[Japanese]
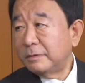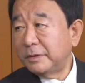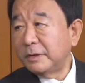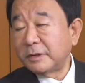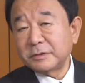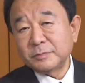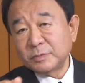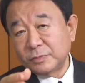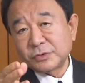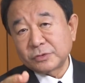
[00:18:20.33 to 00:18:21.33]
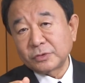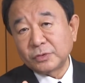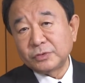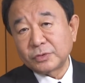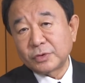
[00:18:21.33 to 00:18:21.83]
ね、あるいはもうちょっと
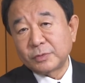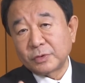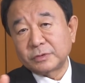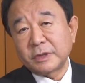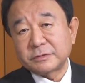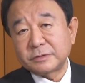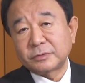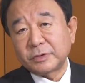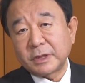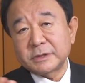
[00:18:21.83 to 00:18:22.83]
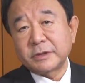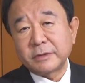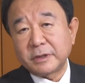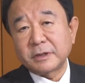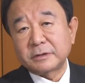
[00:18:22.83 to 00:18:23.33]
遠いところもロックダウンするとを選ざ
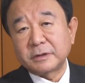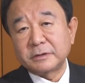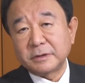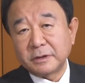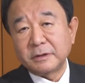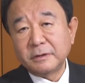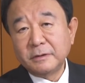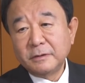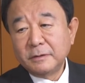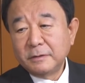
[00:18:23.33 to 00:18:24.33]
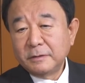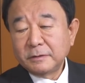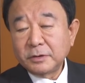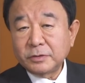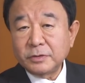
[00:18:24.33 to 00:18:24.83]
るを得なかったんで
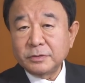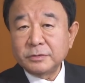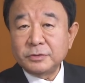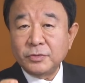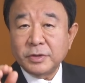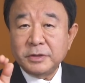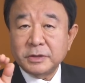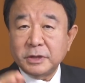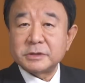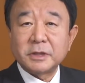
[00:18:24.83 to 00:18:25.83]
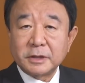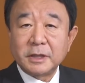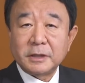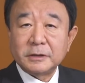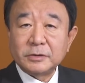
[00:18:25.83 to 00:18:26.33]
結局余計に経済
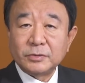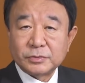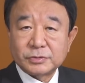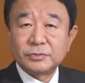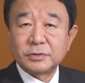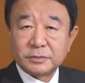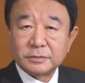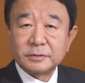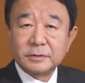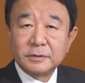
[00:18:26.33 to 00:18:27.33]
が落ち込んでる。